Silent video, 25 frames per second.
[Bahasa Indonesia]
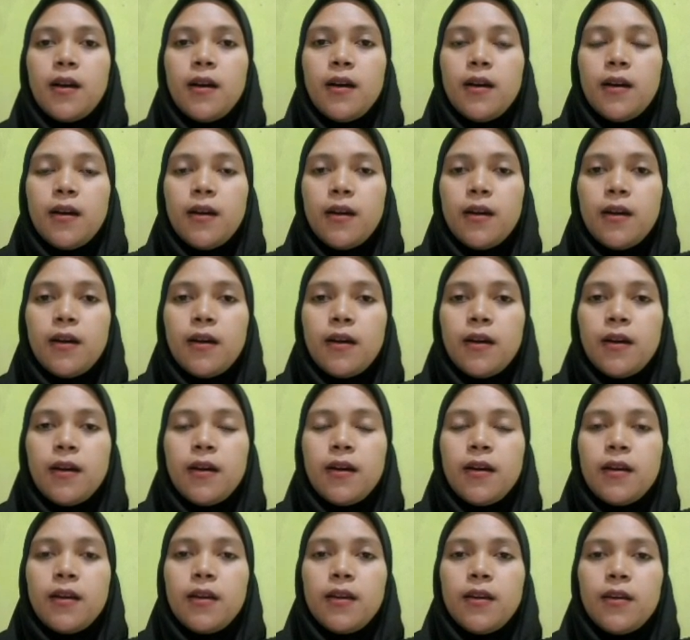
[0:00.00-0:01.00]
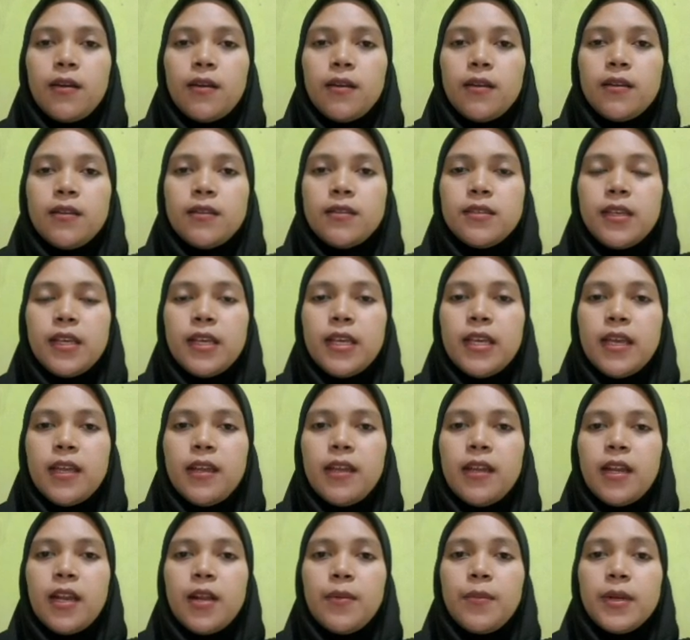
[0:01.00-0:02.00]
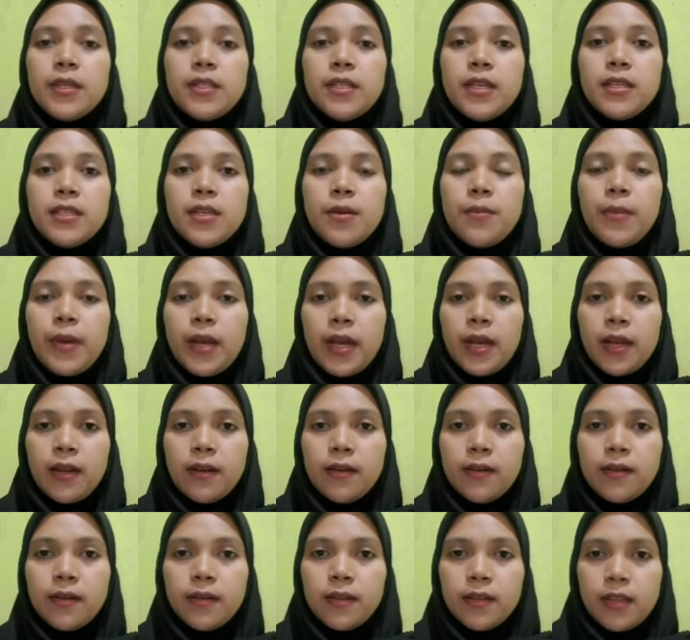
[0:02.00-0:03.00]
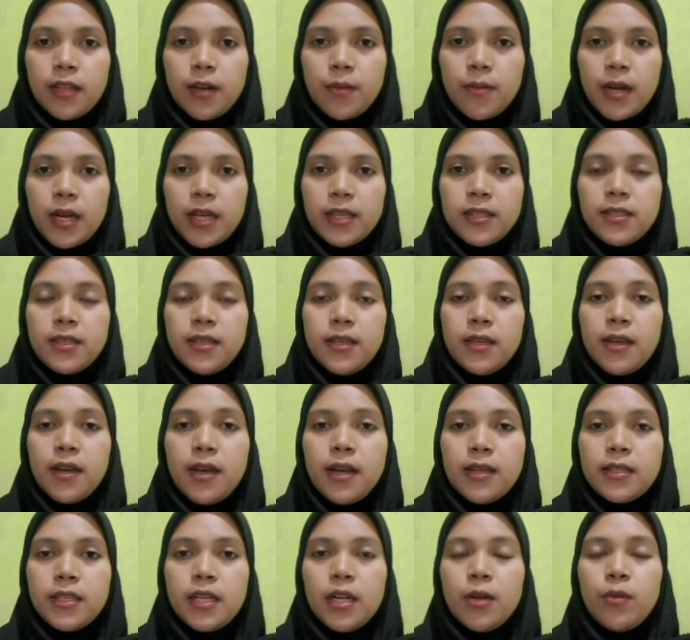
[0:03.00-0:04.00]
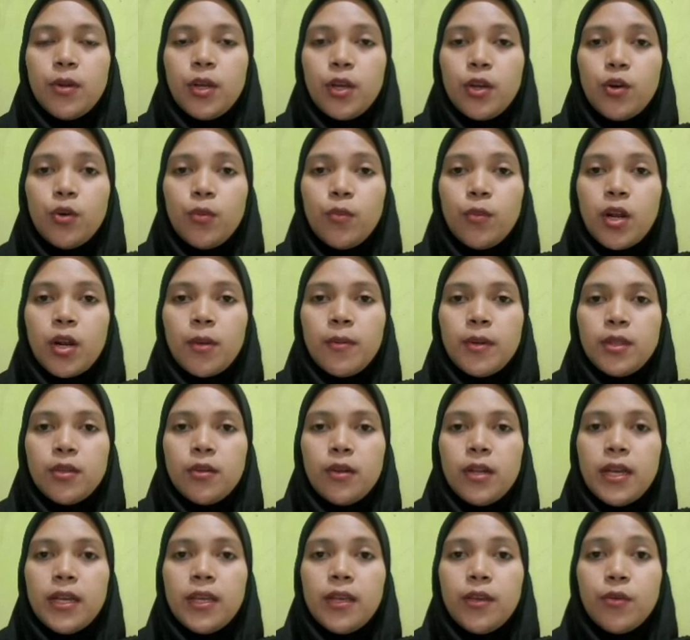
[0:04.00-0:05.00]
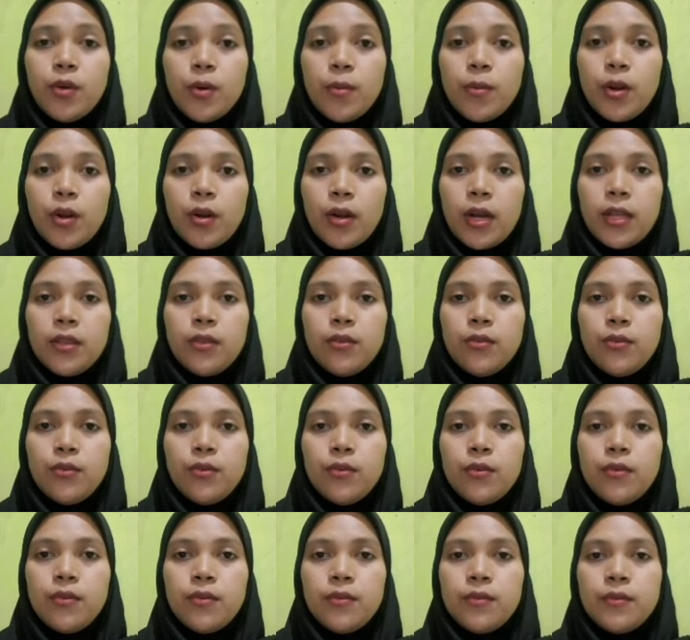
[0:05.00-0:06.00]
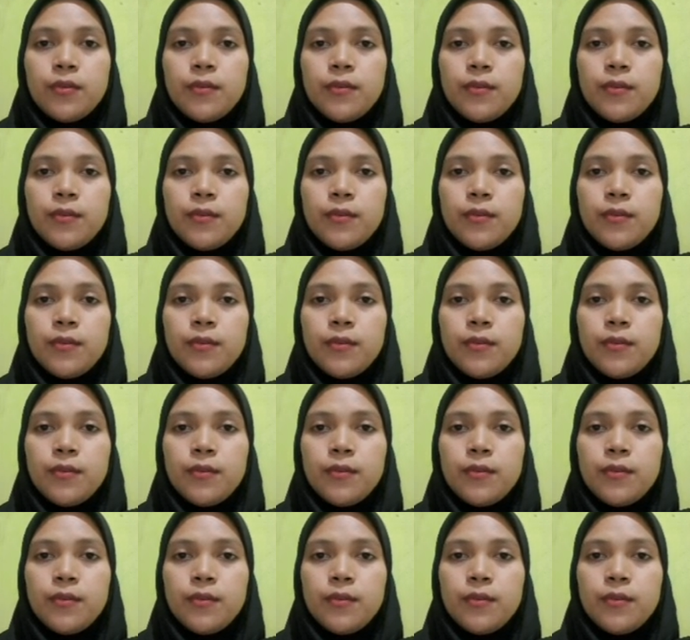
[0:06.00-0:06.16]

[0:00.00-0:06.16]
Eh, sekian yang dapat saya sampaikan. Terima kasih. Assalamualaikum warahmatullahi wabarakatuh.